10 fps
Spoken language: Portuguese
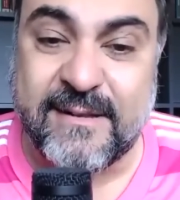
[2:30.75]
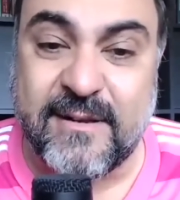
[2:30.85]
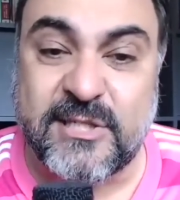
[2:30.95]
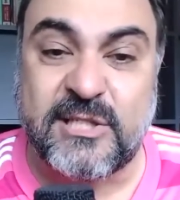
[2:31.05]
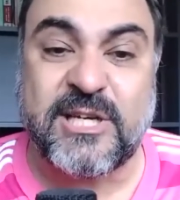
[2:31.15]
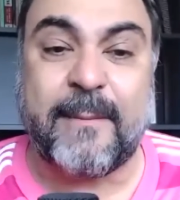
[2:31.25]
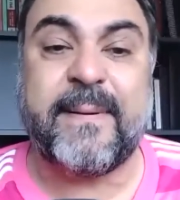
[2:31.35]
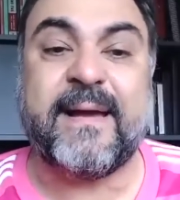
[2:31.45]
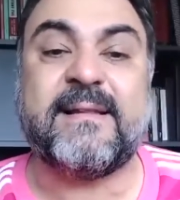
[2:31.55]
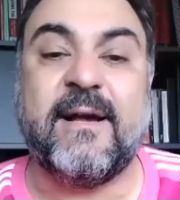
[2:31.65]
já
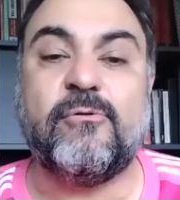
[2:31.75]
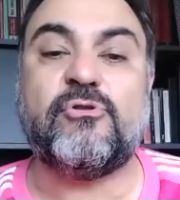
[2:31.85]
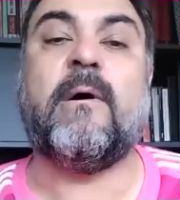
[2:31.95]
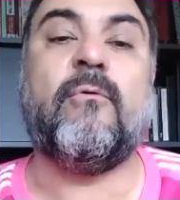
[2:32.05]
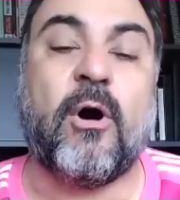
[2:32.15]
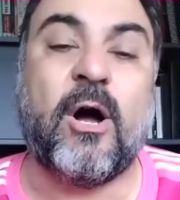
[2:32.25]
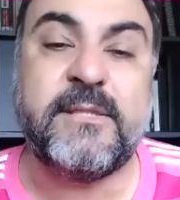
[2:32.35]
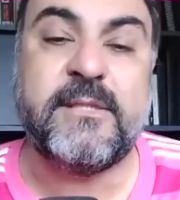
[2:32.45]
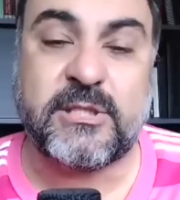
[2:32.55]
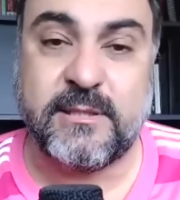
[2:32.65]
perdeu o João
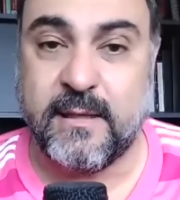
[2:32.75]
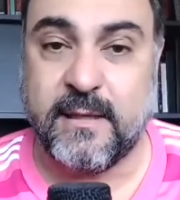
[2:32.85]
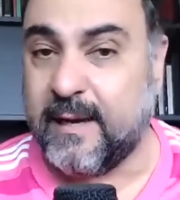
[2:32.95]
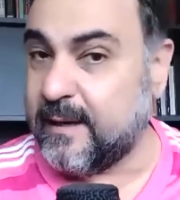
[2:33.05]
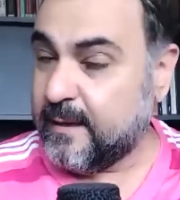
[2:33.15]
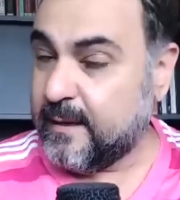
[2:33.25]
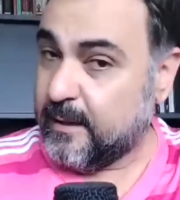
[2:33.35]
Gomes, né?